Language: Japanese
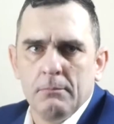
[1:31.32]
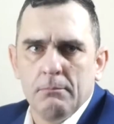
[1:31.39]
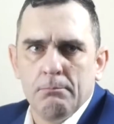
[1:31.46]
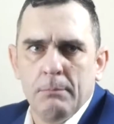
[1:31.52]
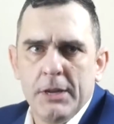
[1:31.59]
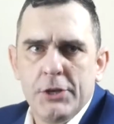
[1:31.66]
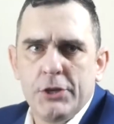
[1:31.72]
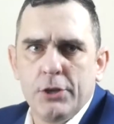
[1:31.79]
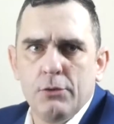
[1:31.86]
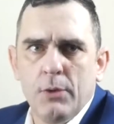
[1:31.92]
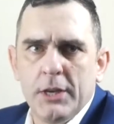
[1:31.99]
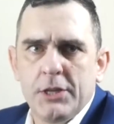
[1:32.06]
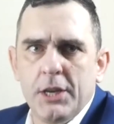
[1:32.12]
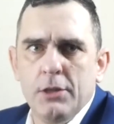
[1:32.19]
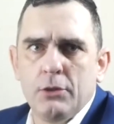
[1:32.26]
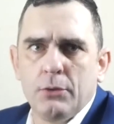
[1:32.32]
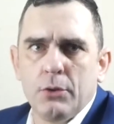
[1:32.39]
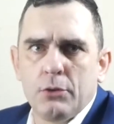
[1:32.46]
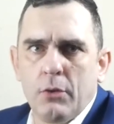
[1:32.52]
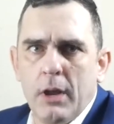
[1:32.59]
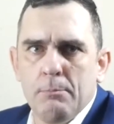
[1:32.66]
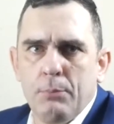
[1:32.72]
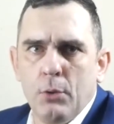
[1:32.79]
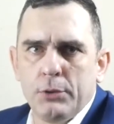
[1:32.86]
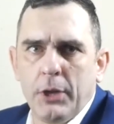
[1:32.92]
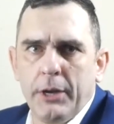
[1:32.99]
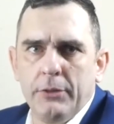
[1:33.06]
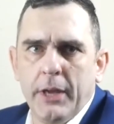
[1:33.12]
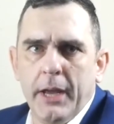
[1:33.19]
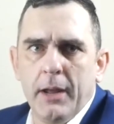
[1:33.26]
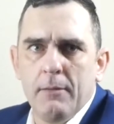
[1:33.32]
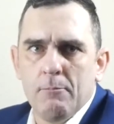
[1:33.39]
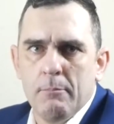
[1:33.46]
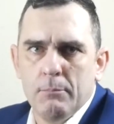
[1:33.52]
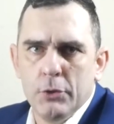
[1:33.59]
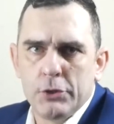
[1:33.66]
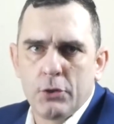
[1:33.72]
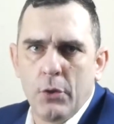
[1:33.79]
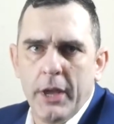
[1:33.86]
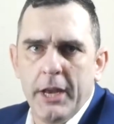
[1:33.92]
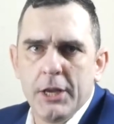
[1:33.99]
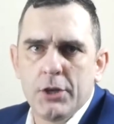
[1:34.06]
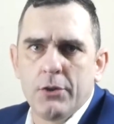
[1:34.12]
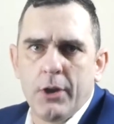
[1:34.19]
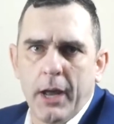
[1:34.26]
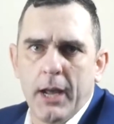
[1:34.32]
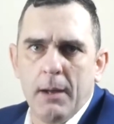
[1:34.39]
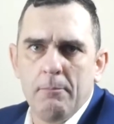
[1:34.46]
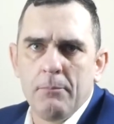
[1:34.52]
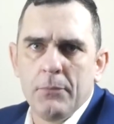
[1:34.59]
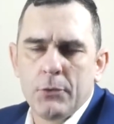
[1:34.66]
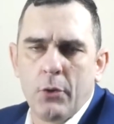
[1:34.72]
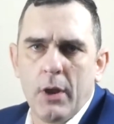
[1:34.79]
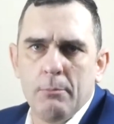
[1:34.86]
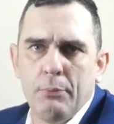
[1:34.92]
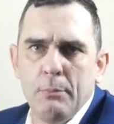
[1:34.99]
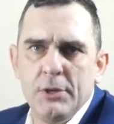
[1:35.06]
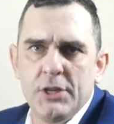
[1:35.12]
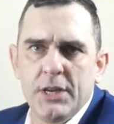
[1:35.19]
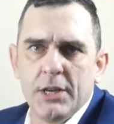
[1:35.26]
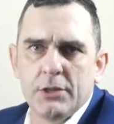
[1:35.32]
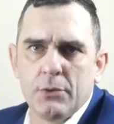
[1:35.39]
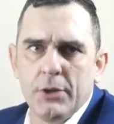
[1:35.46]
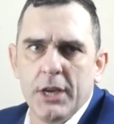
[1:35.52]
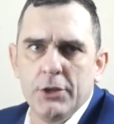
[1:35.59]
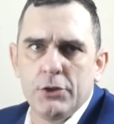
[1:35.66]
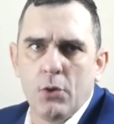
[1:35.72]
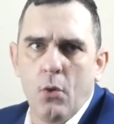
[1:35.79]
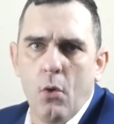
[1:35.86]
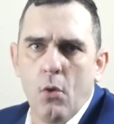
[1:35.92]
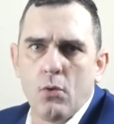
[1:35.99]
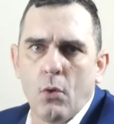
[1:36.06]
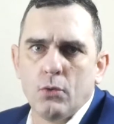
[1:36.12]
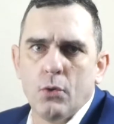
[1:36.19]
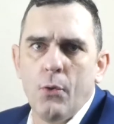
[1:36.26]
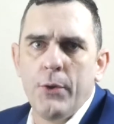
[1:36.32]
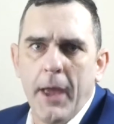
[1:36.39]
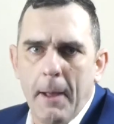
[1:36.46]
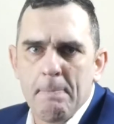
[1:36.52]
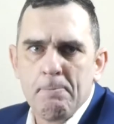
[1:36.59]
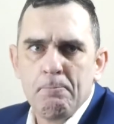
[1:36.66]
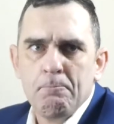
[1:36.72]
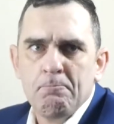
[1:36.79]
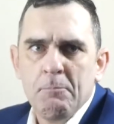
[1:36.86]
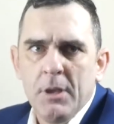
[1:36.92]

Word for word: 毎週ワシントンのトランプホテルで息子エリックからトランプビジネスの現状報告を受け